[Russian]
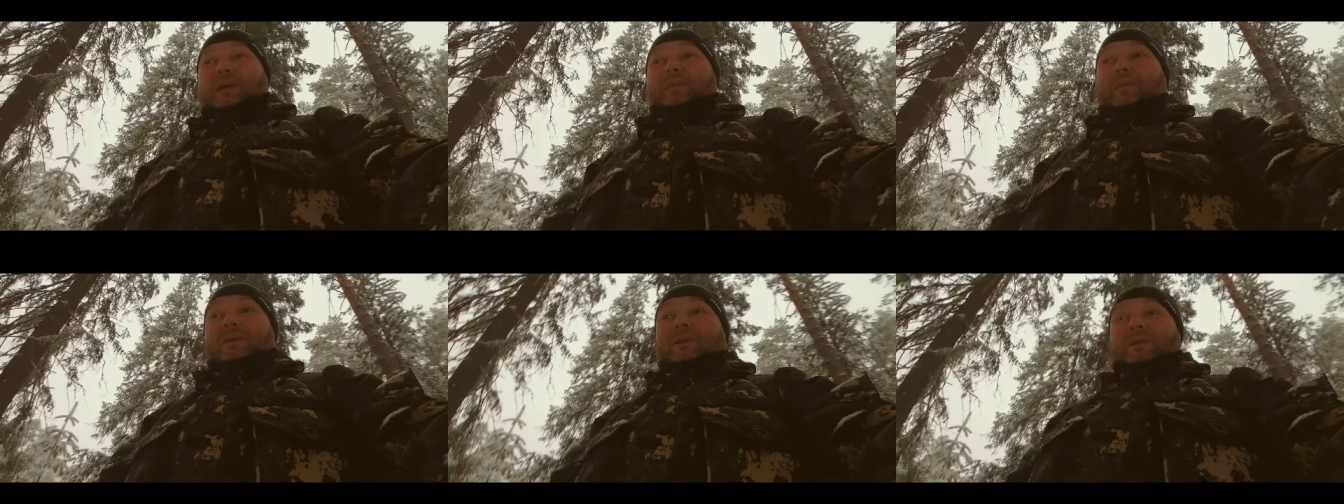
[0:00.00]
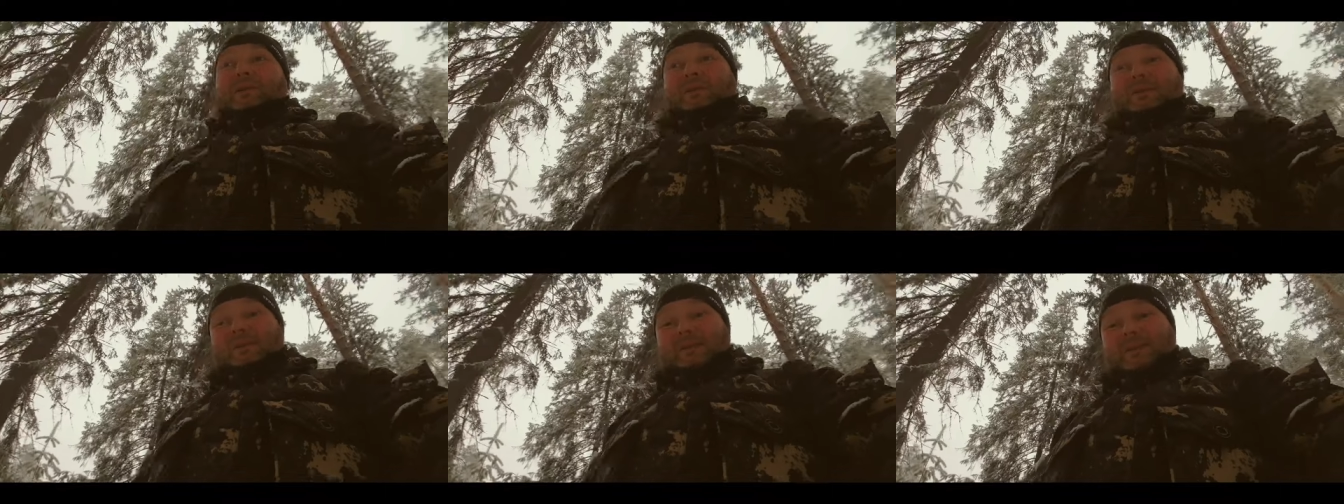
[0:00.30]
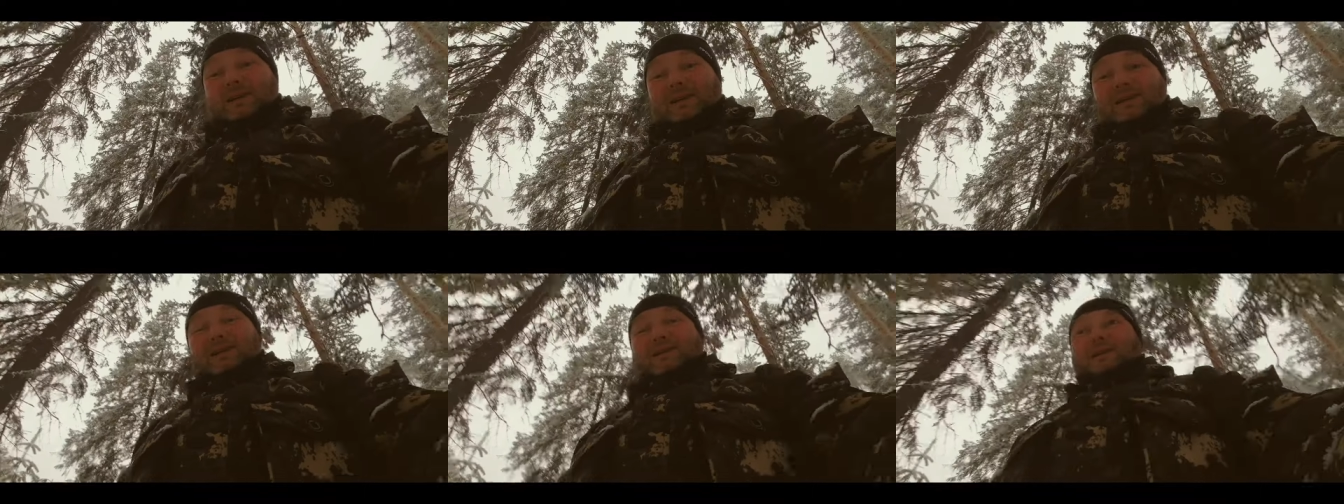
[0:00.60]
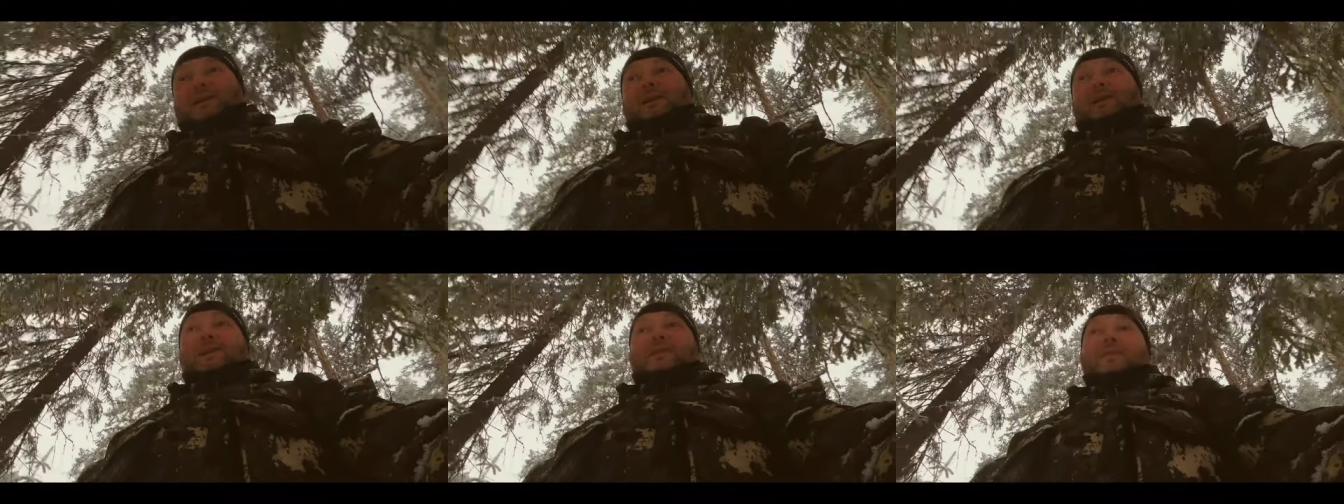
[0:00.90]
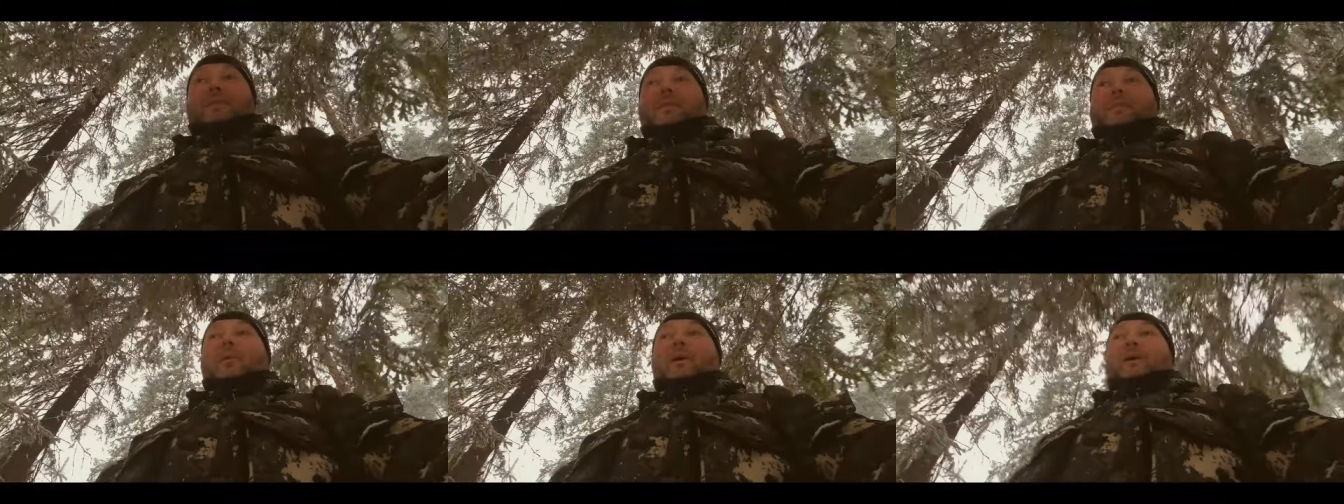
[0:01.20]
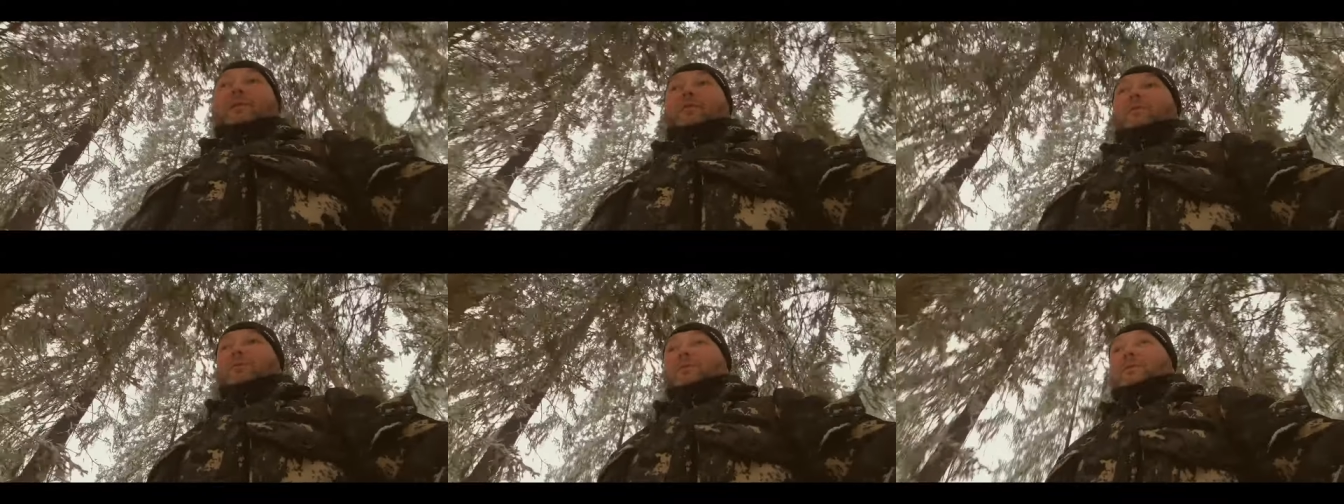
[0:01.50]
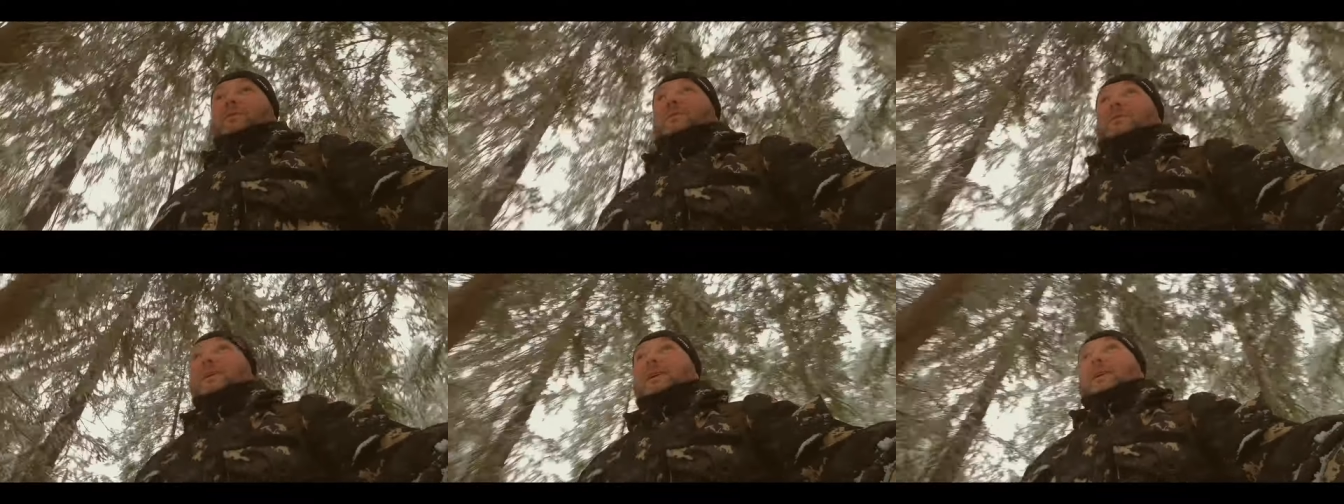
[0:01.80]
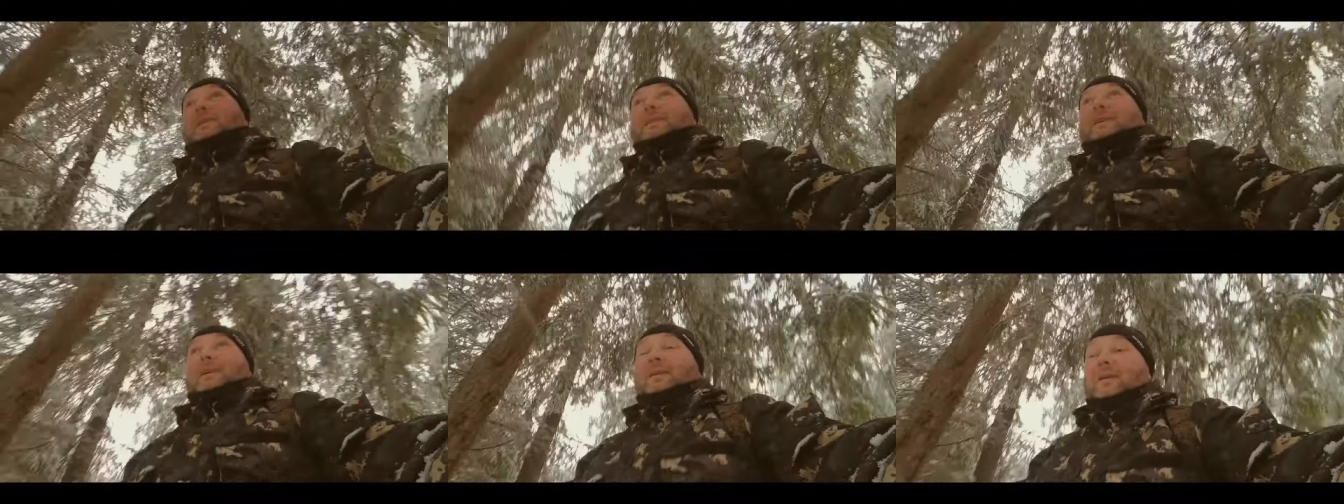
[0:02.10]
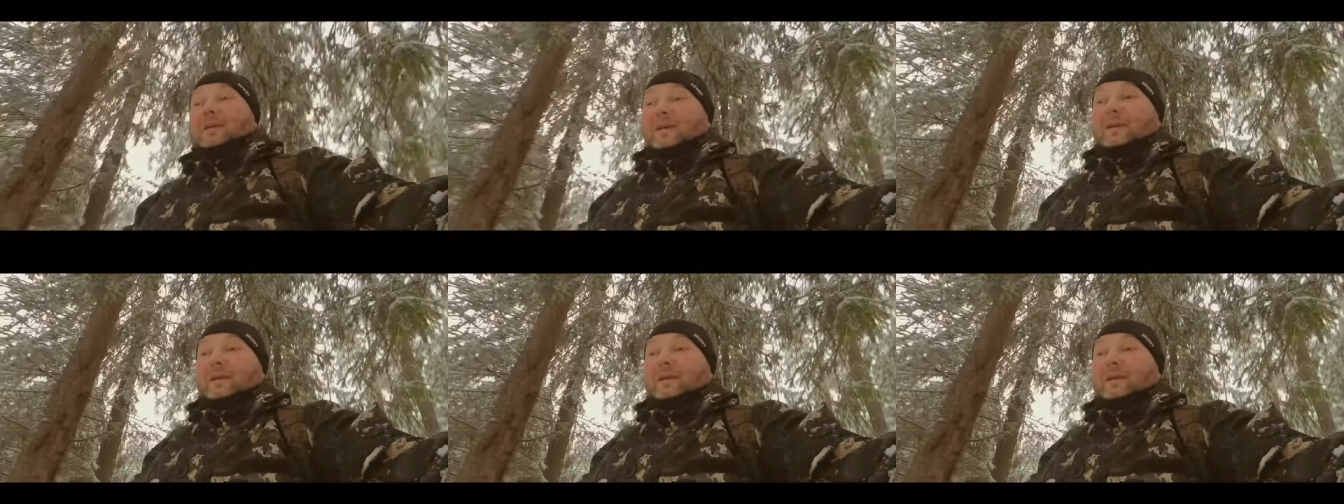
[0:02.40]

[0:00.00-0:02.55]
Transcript: монетизация, на мое удивление.